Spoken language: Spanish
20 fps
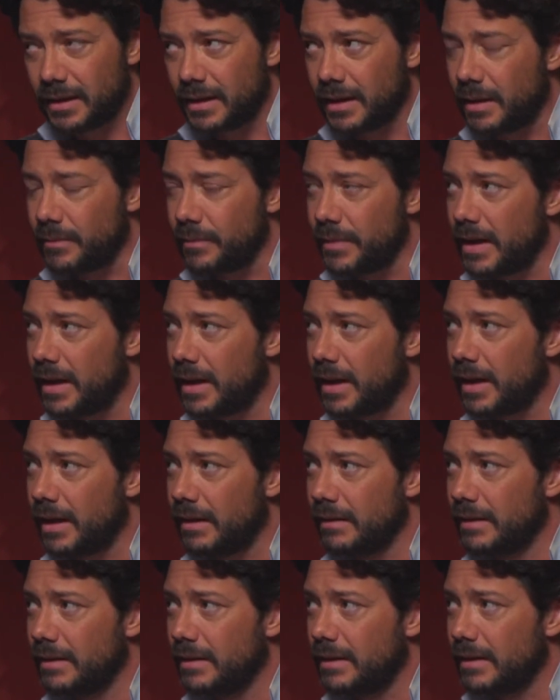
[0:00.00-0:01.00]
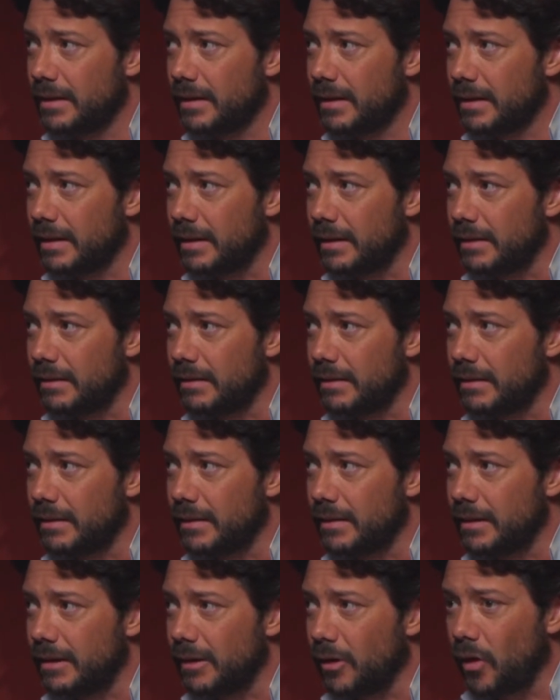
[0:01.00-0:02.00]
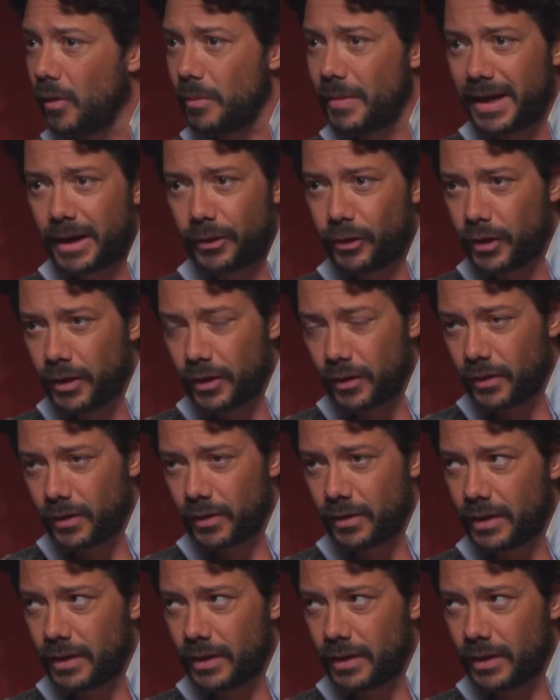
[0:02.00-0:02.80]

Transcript: cambia eh, el comercio,